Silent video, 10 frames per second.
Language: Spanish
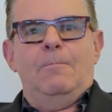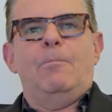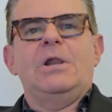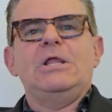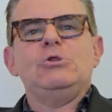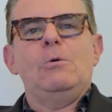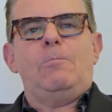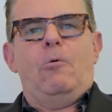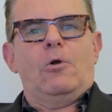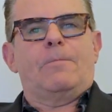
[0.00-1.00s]

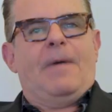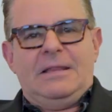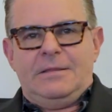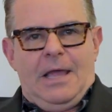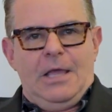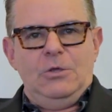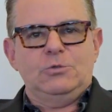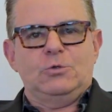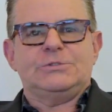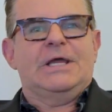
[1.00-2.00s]
brindo por 20
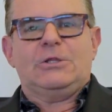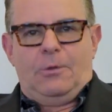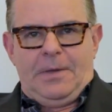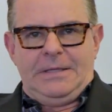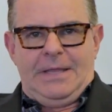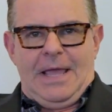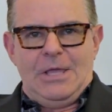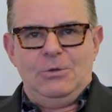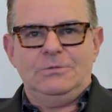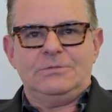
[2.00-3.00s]
años o 120
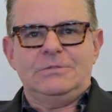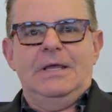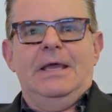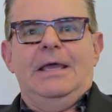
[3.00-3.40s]
años